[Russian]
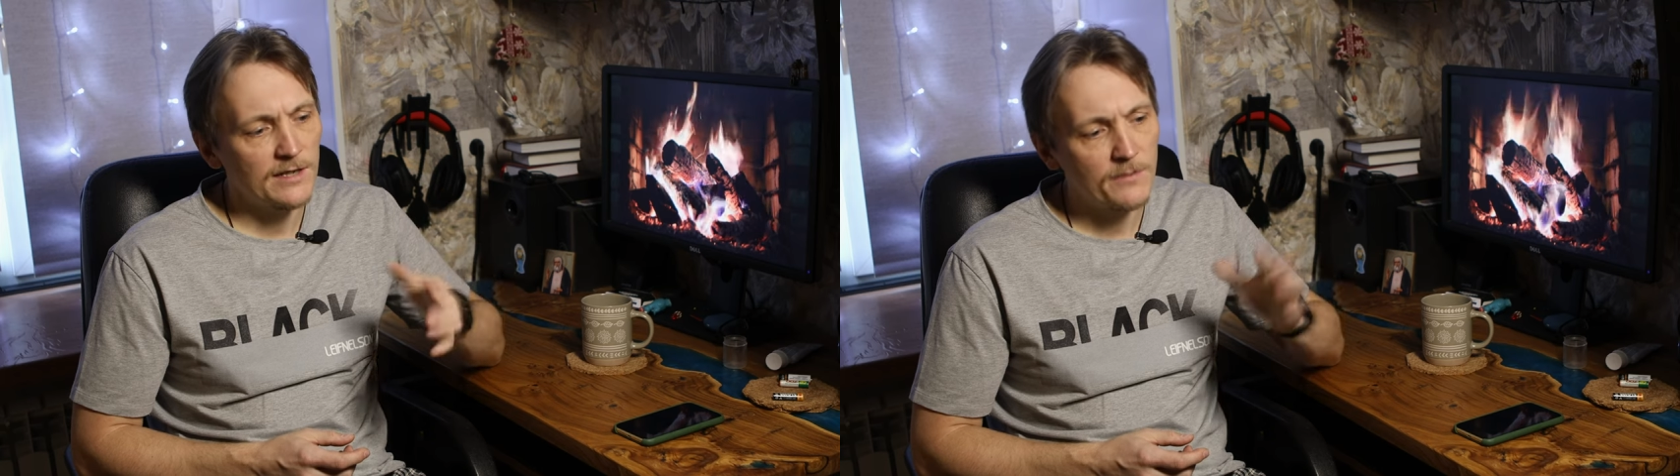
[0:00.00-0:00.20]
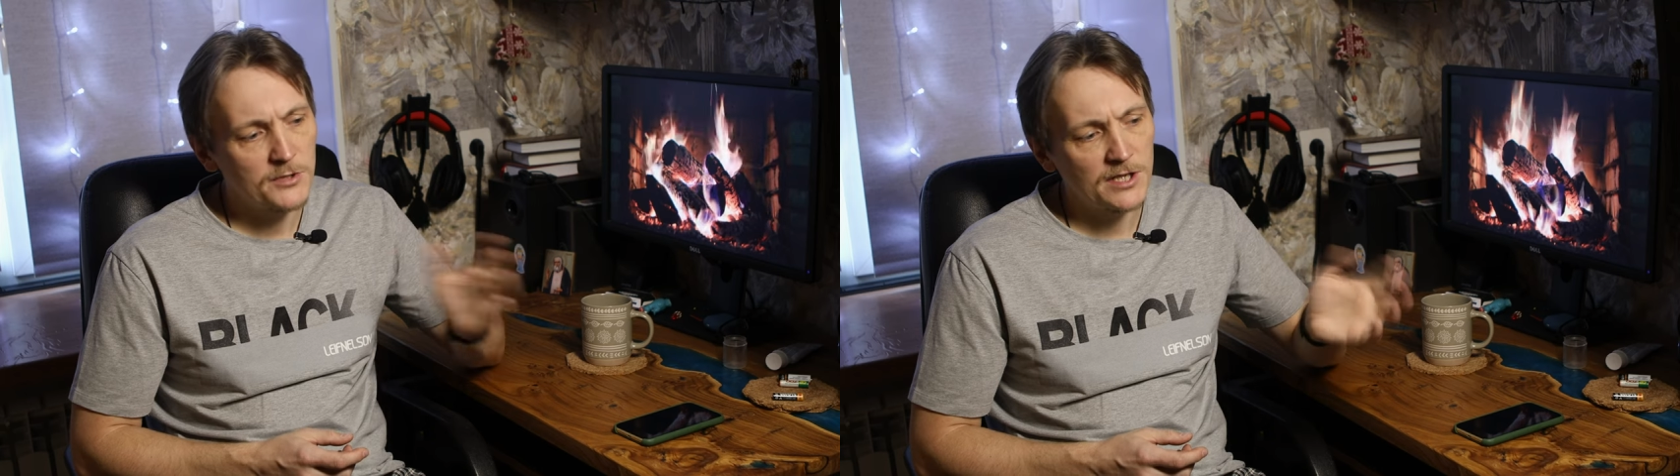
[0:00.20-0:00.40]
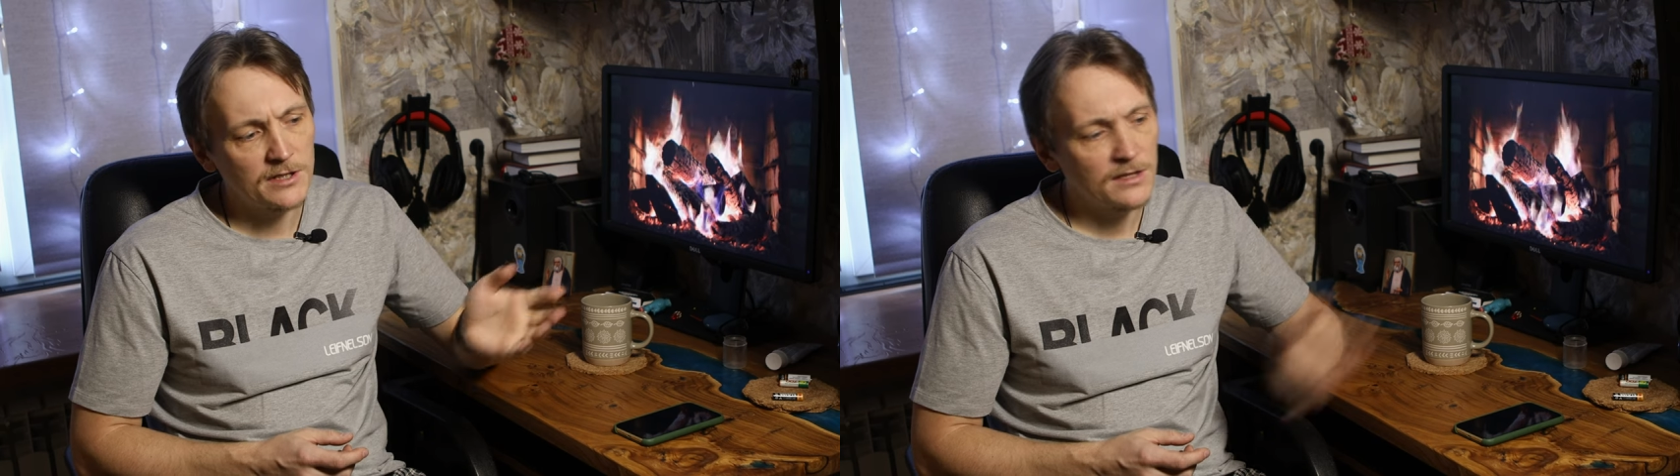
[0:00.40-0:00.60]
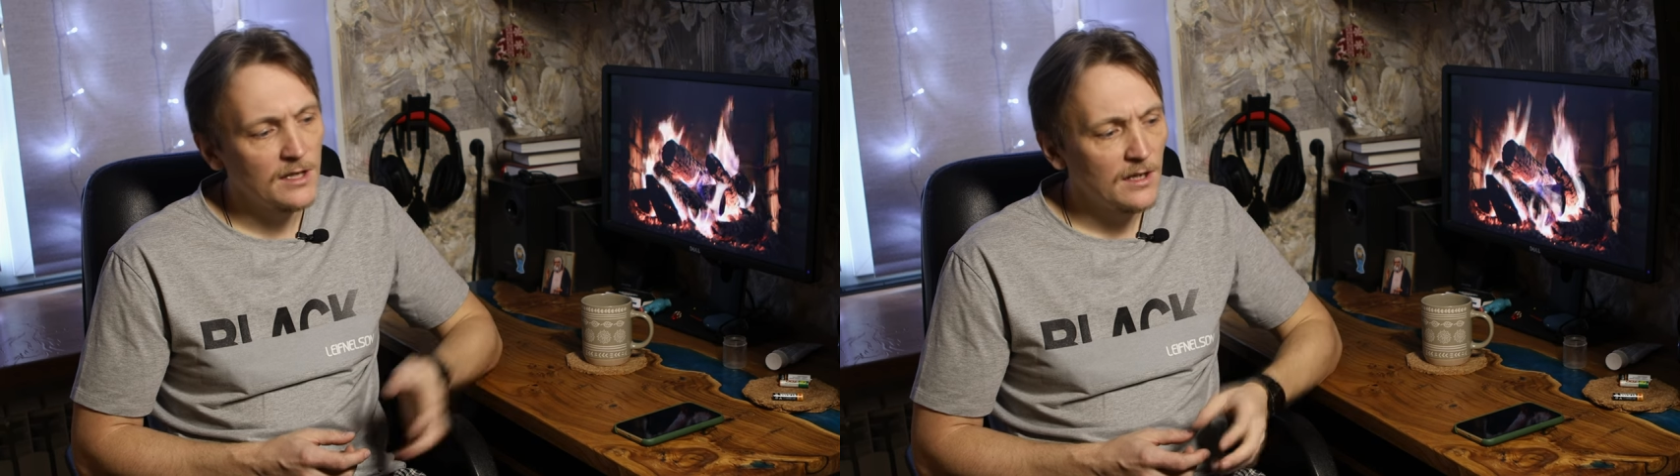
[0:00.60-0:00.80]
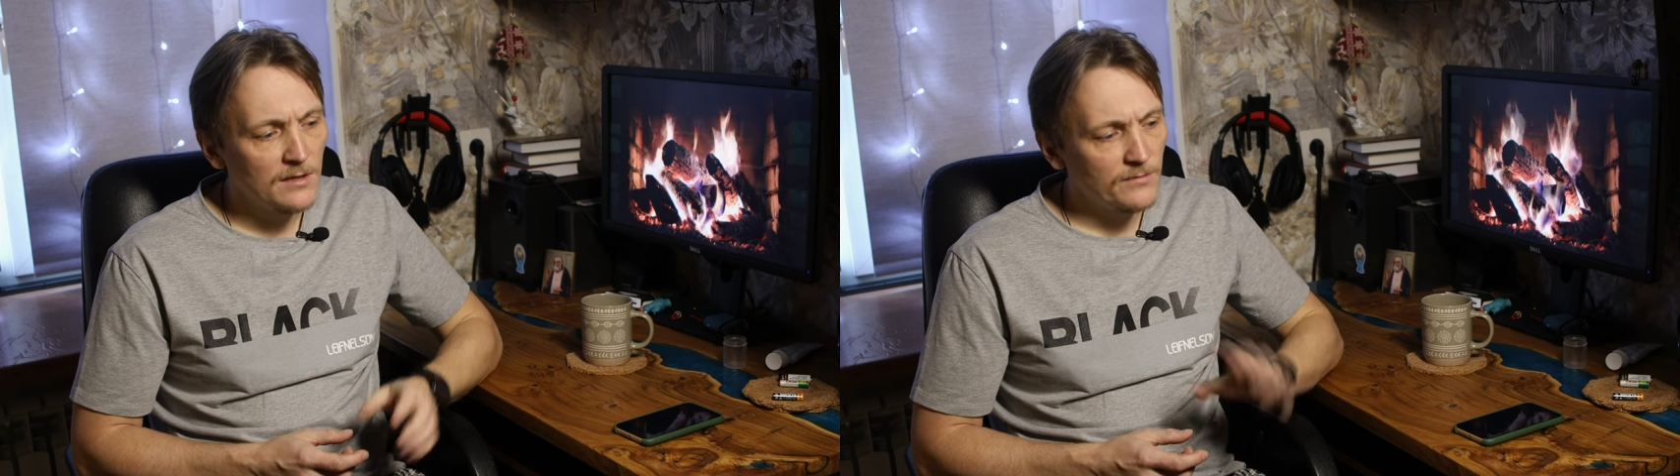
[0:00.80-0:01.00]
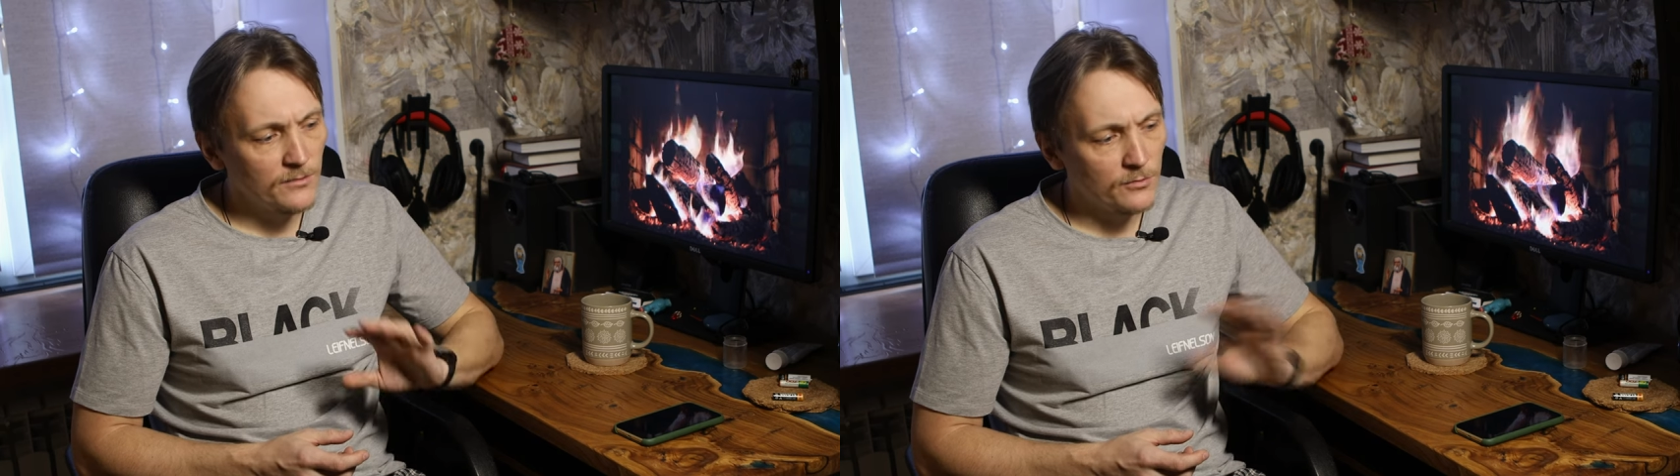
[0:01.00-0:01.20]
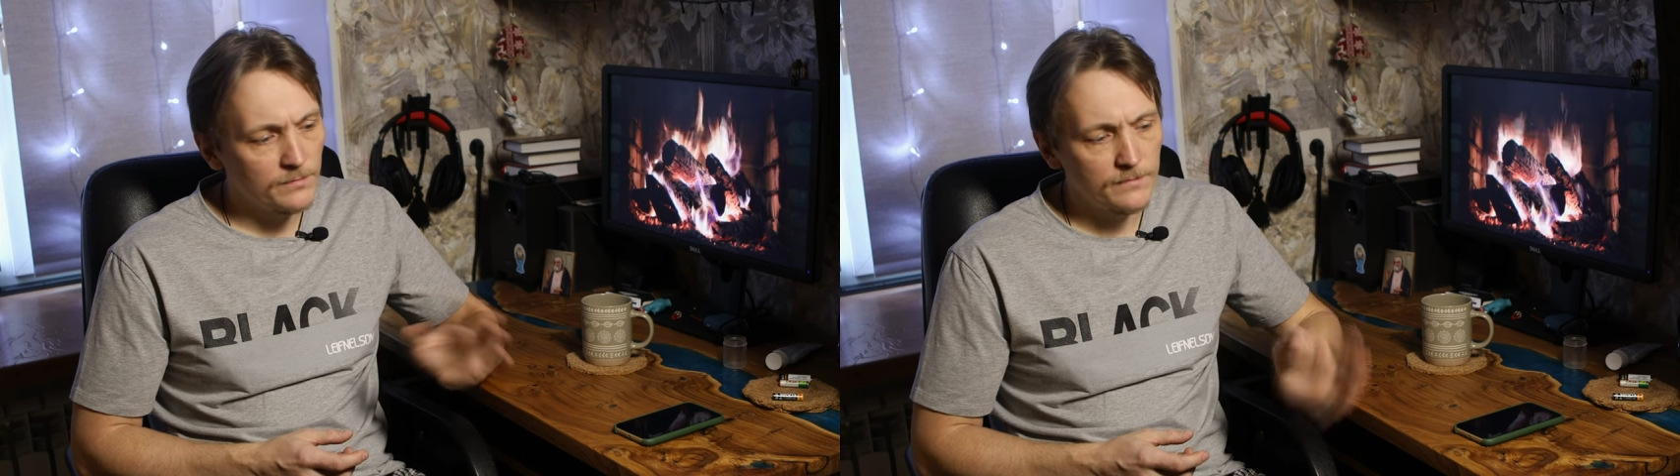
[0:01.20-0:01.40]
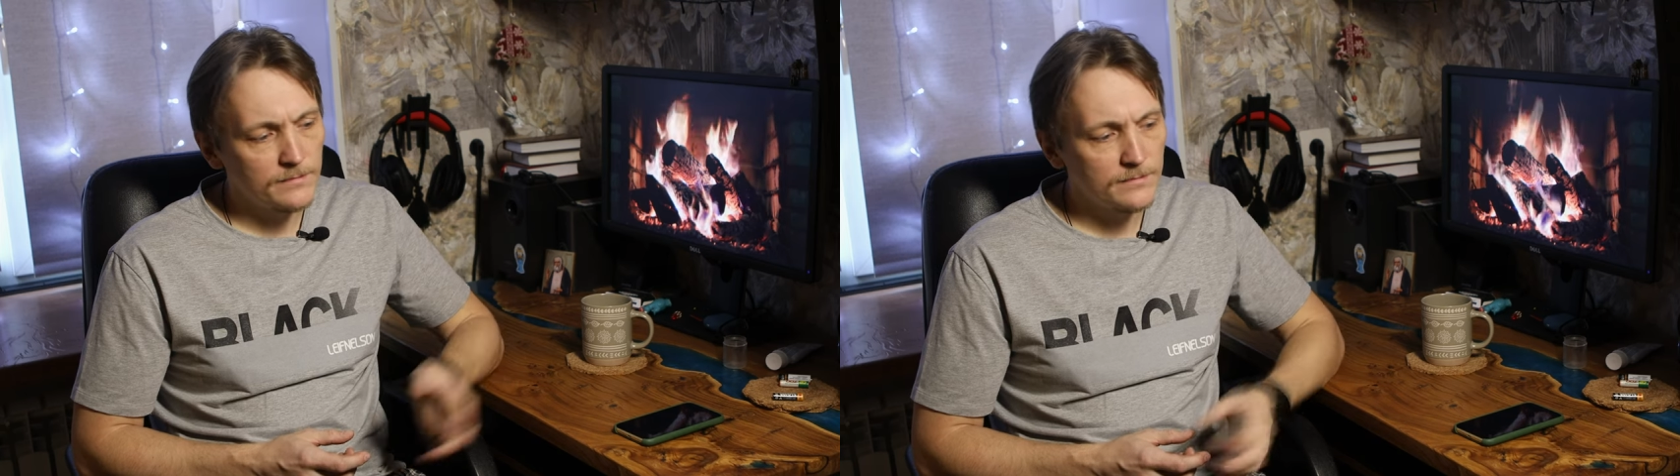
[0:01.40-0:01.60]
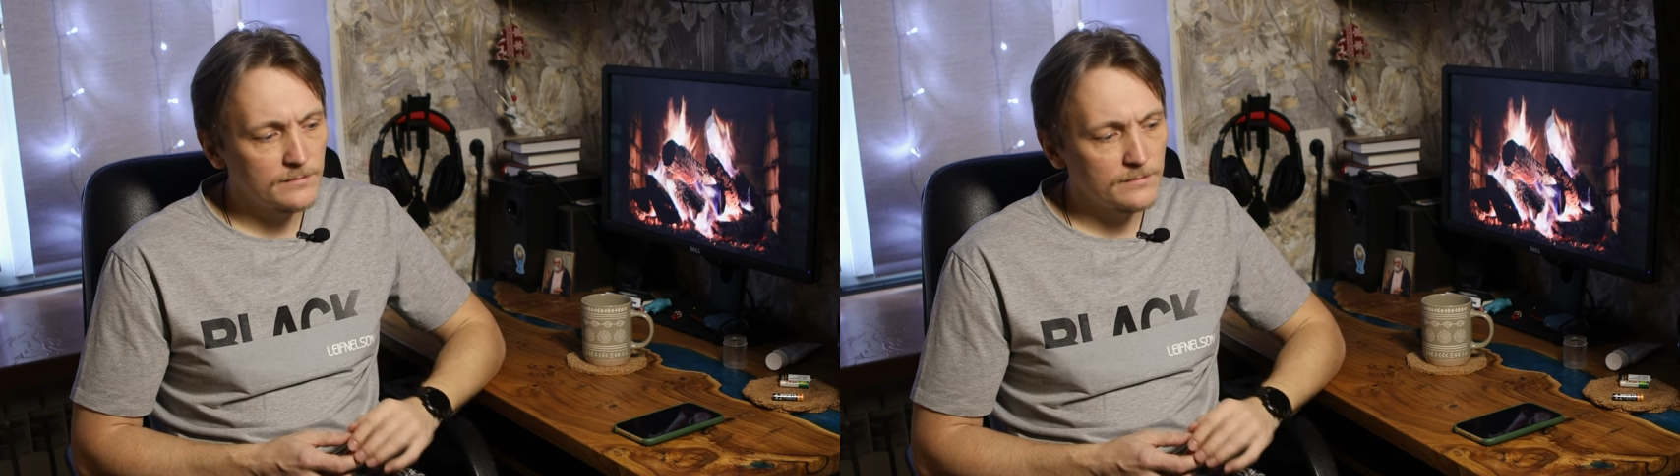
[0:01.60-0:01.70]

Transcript: Я вообще это, ну,